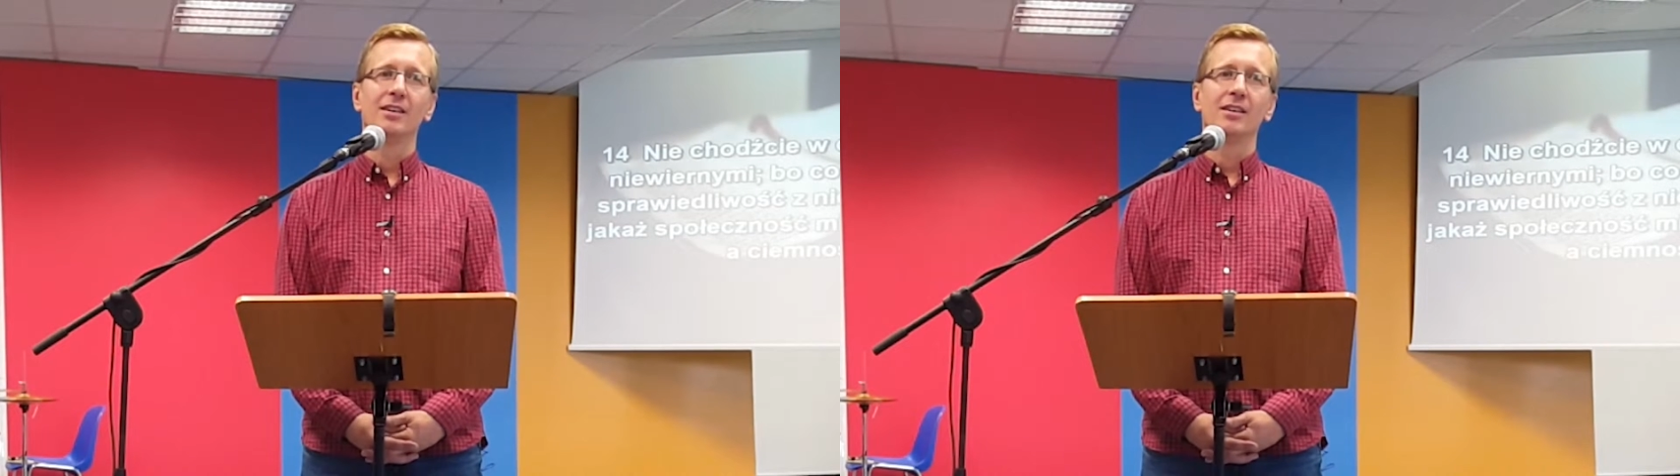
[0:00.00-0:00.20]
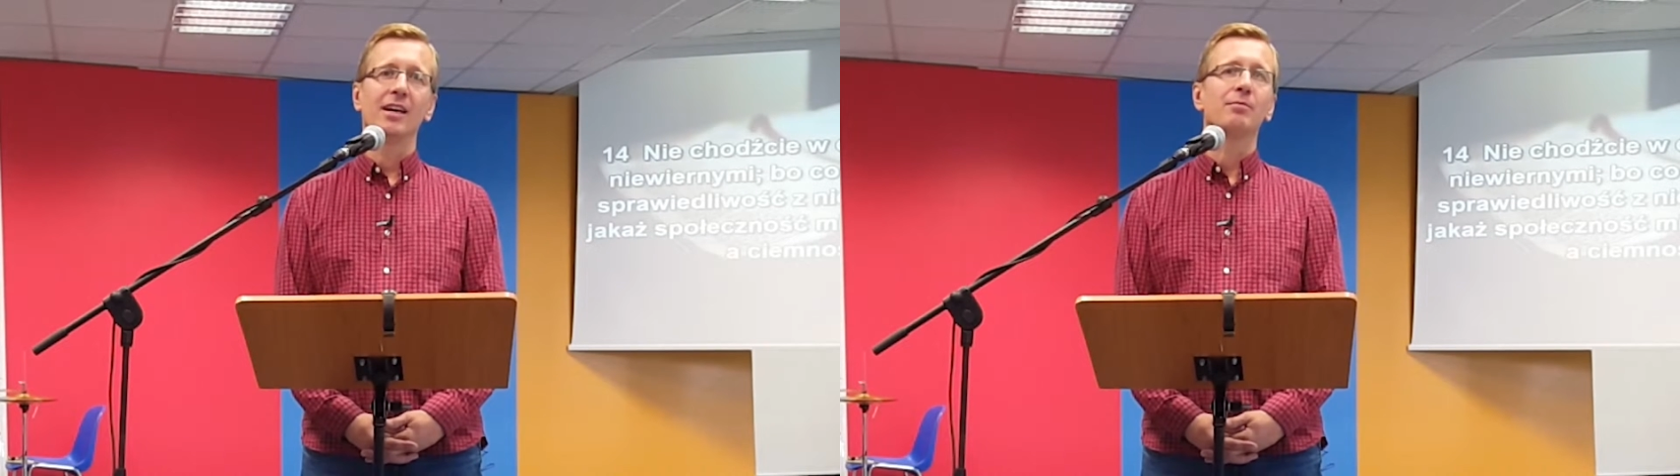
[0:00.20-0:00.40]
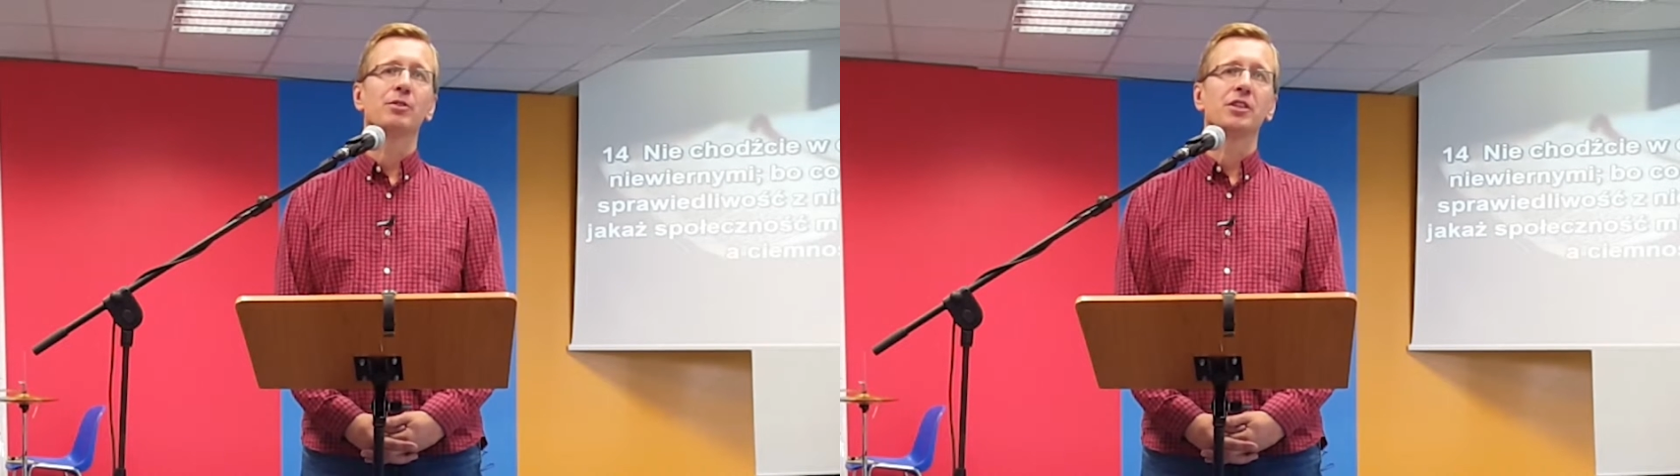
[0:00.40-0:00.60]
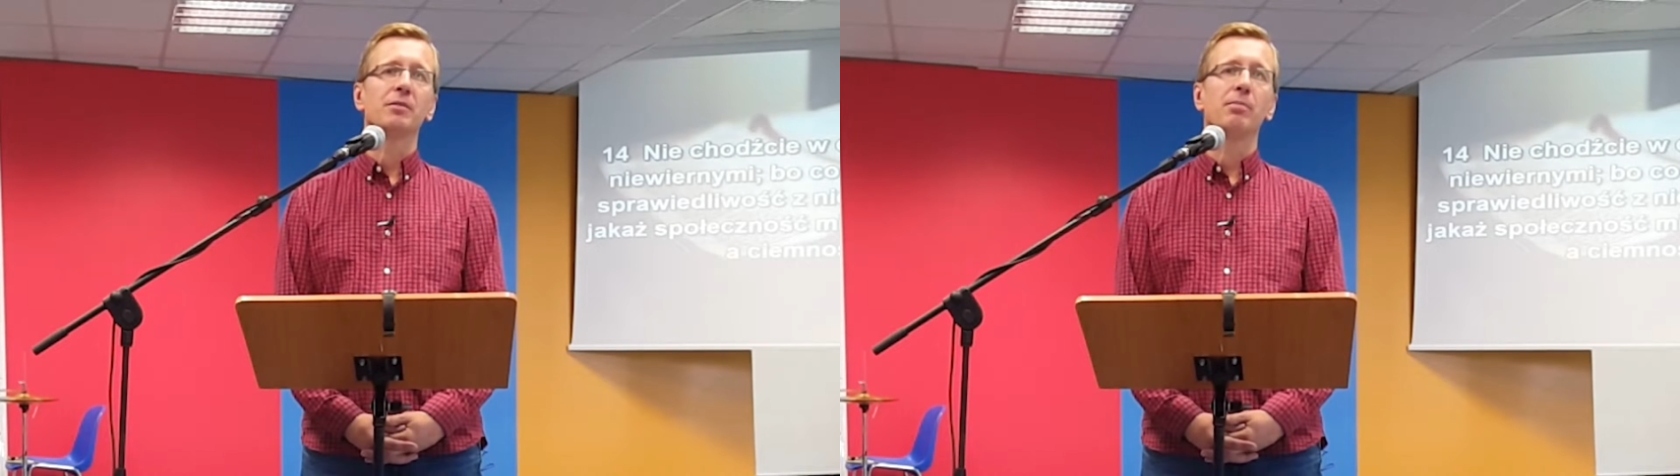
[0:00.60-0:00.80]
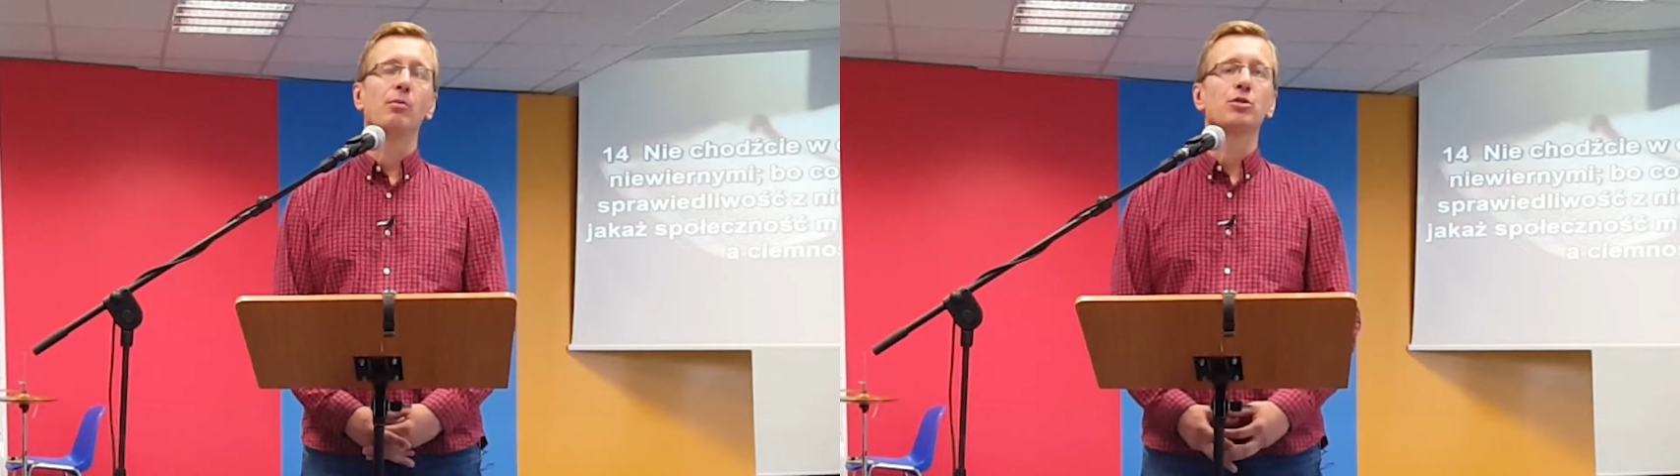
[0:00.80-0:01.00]
Jak możesz im
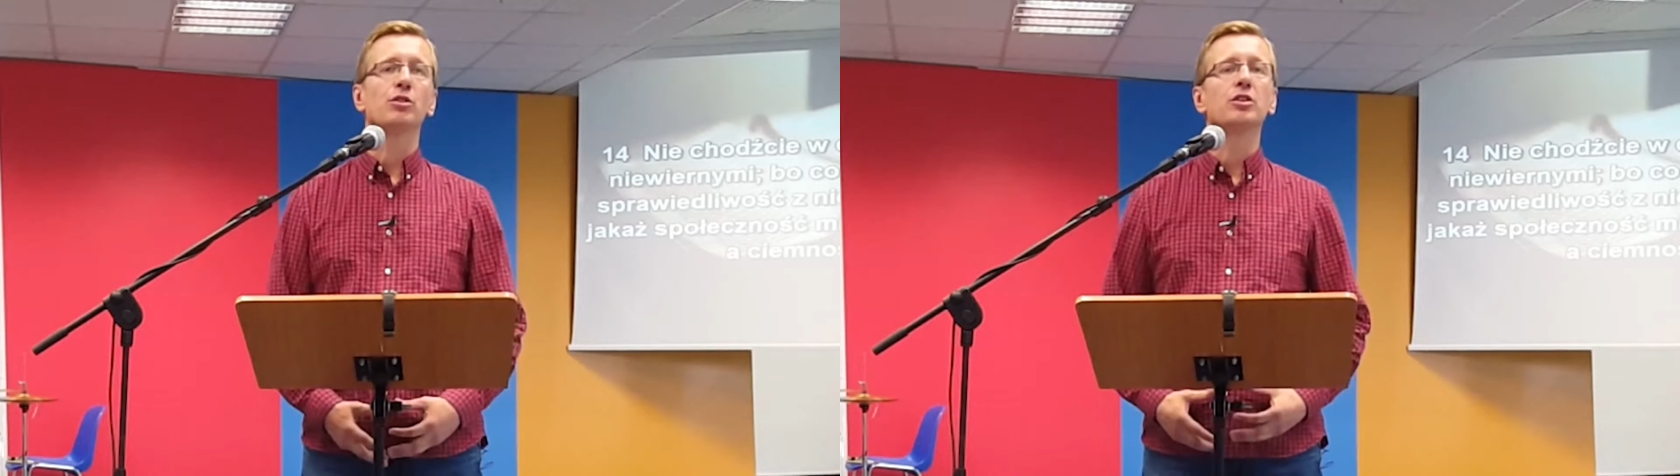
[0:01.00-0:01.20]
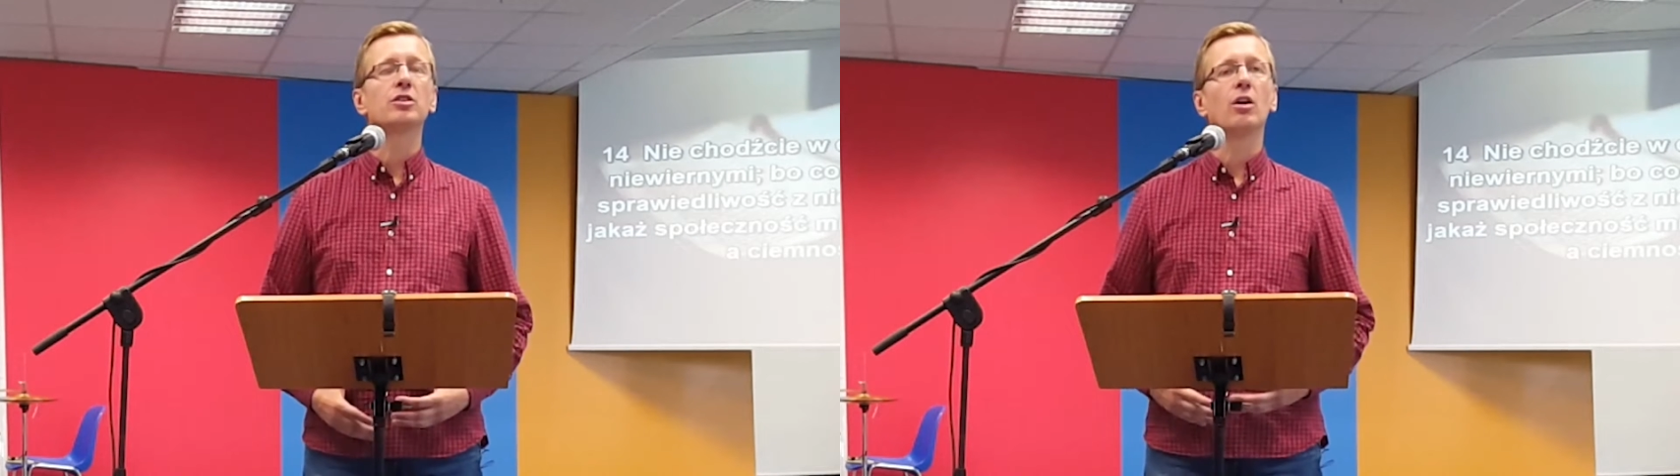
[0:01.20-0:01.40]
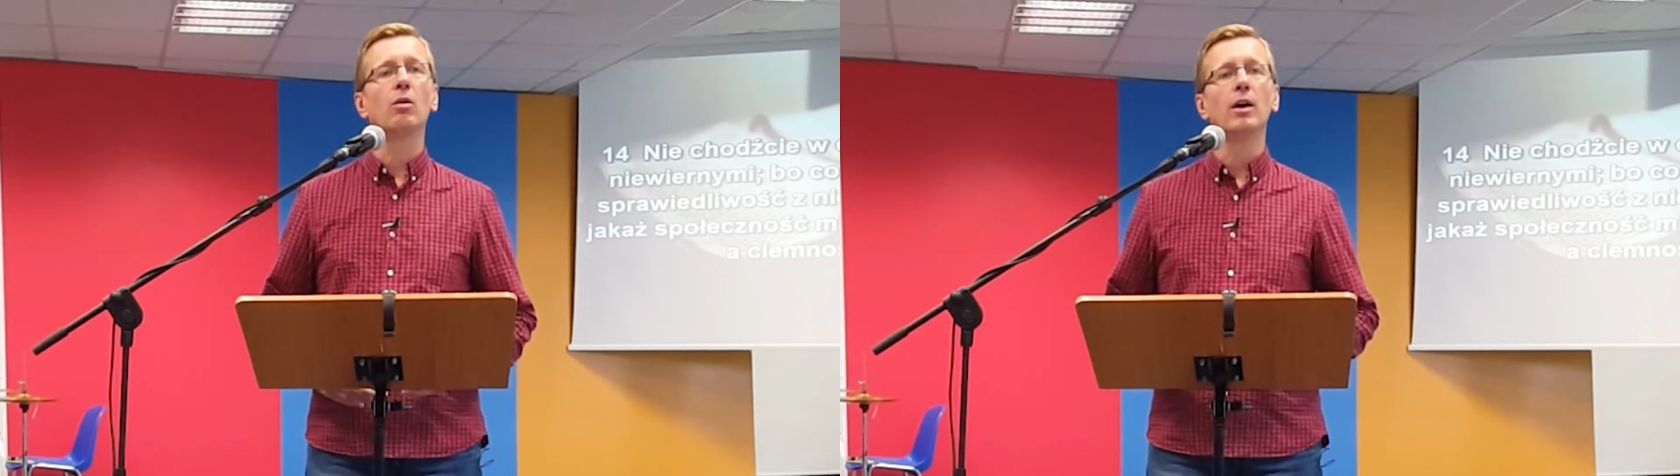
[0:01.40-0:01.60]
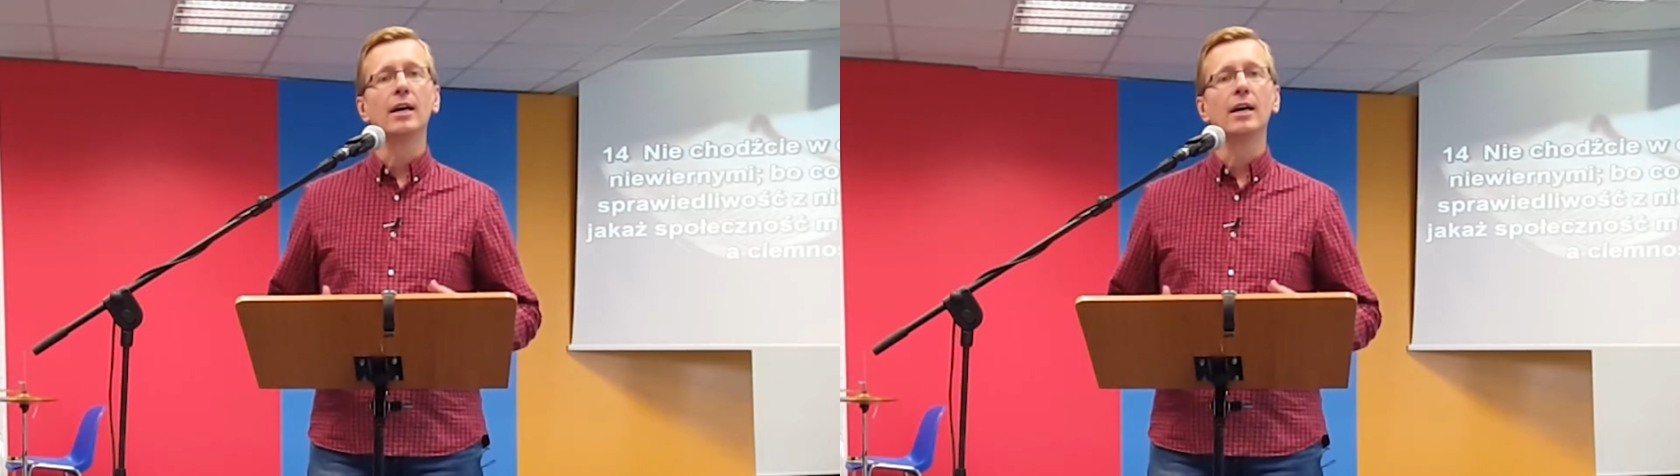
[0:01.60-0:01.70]
pomóc? Oni są